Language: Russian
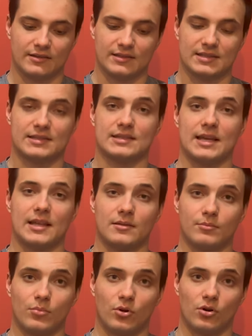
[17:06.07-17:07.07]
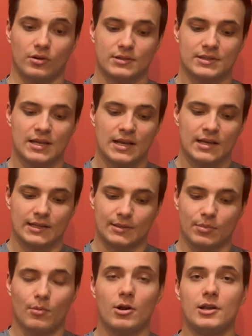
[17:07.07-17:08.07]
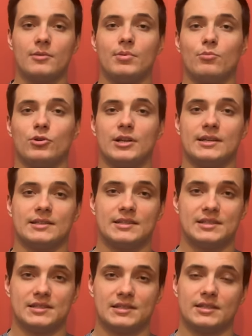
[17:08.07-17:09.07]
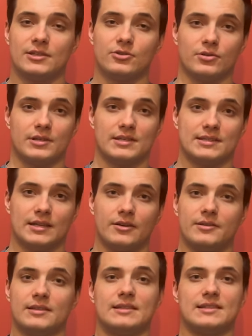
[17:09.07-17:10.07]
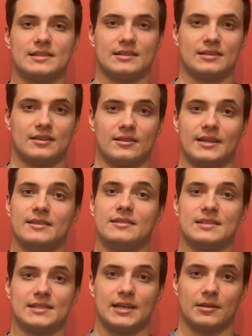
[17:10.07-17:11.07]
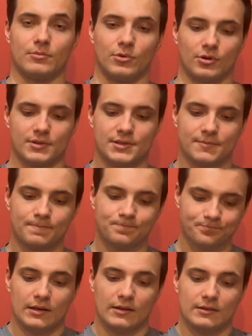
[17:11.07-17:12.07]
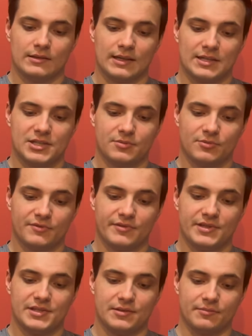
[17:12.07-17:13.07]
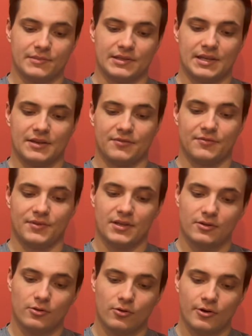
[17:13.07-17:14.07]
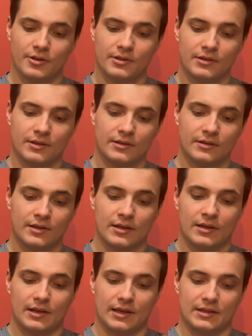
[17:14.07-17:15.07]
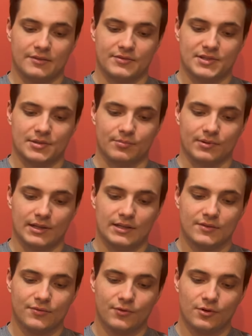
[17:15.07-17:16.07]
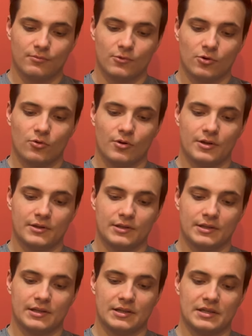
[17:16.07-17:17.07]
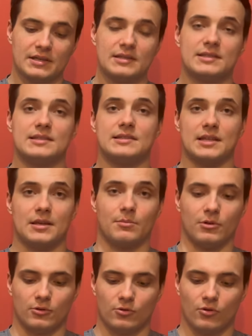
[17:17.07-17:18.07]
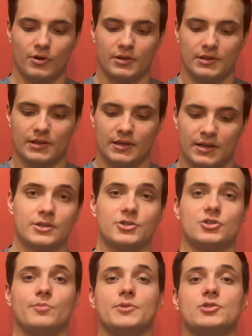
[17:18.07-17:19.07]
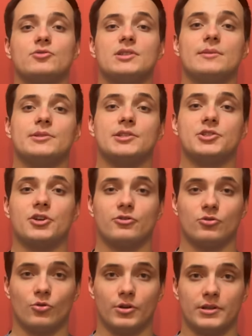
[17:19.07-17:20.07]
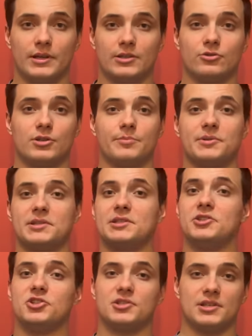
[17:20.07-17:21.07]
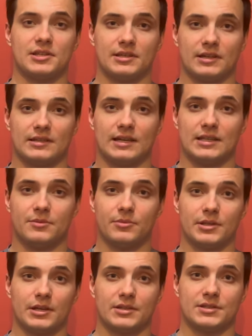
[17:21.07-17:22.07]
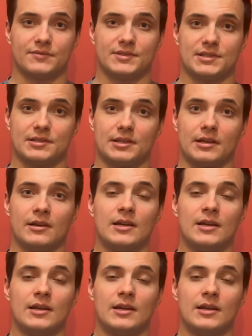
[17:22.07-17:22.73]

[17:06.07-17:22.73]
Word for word: Sandbox. Наиболее популярные из них, которые я знаю, это Decentraland и Sandbox. Дальше мы видим DeFi коины, NFT платформ коины и стейбл коины, что по сути обозначают коины, которые практически никогда не меняются в цене.